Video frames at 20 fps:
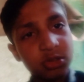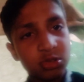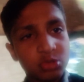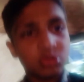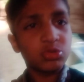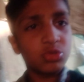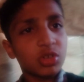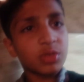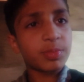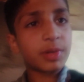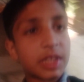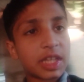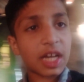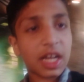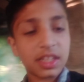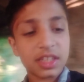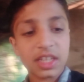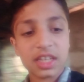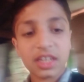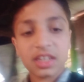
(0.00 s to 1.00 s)
में ज़रूर
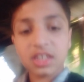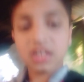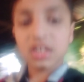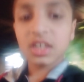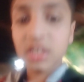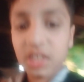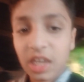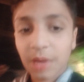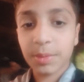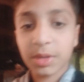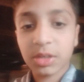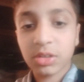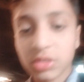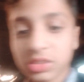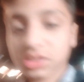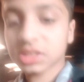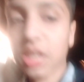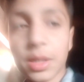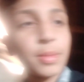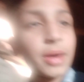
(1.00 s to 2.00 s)
बता दें कि हमें
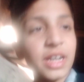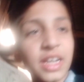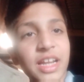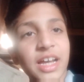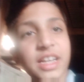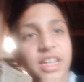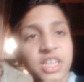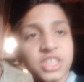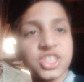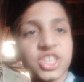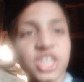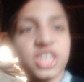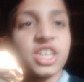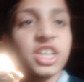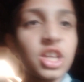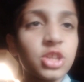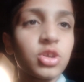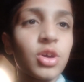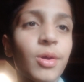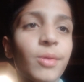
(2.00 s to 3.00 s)
कौन सा बर्ड लाना
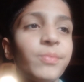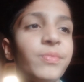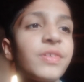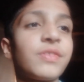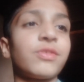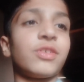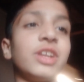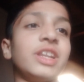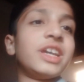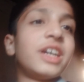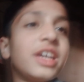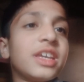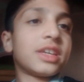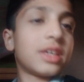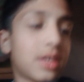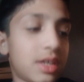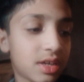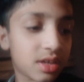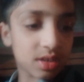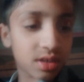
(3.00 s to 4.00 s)
चाहिए तो हम फिर वो ले
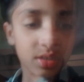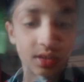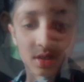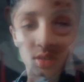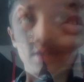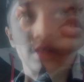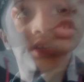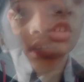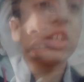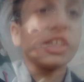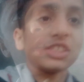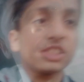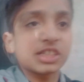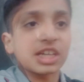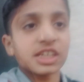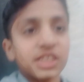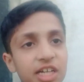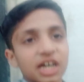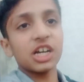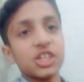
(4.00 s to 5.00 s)
आएंगे तो बस
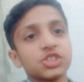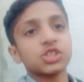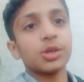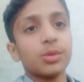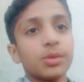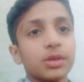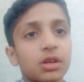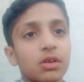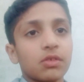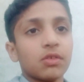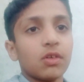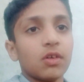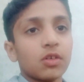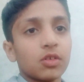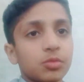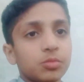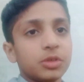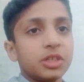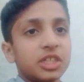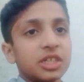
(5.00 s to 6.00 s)
यही था आज का मेरा
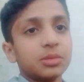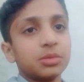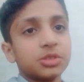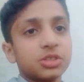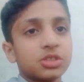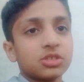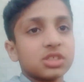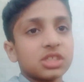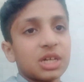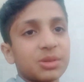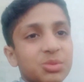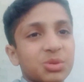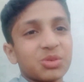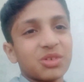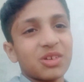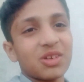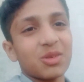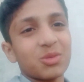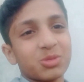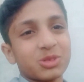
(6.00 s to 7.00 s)
लोग उम्मीद है मुझको कि आपको
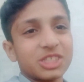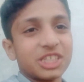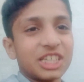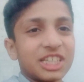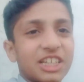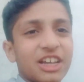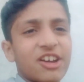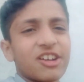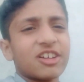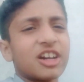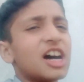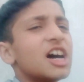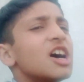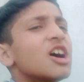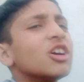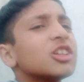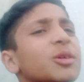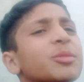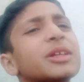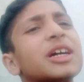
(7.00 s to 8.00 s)
पसंद आया होगा
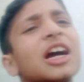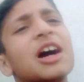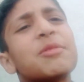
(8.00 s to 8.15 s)
अभी